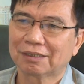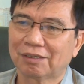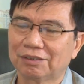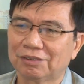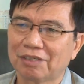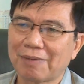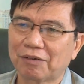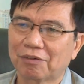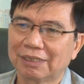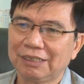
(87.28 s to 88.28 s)
Còn cho
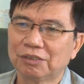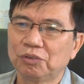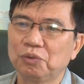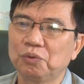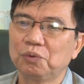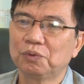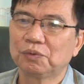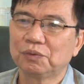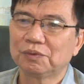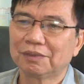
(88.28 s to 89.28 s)
ban quản lý khu
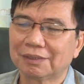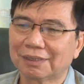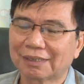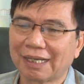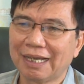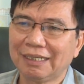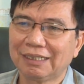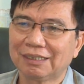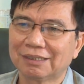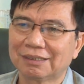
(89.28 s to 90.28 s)
kinh tế
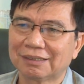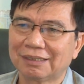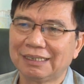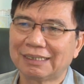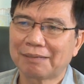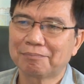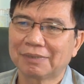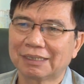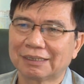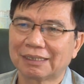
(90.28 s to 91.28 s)
thì đi thăm
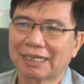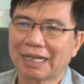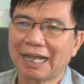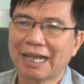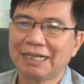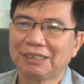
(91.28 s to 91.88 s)
là hai